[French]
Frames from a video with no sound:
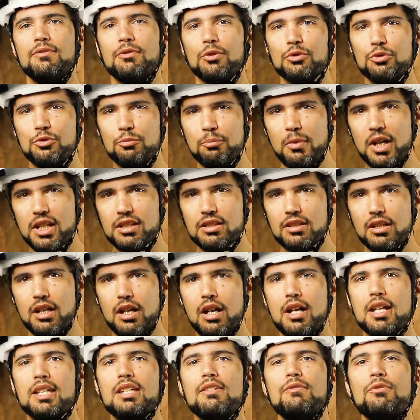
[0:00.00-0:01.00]
qu'il faut du
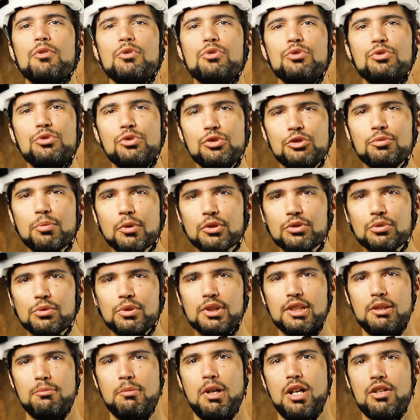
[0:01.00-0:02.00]
maintien et qu'il faut une
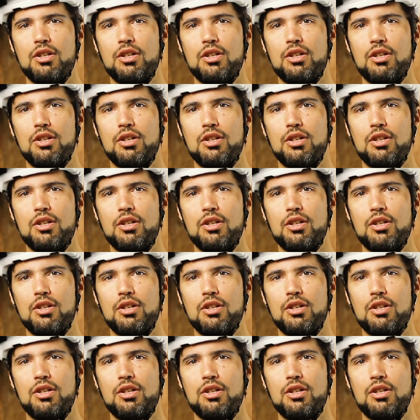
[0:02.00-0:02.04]
suspension qui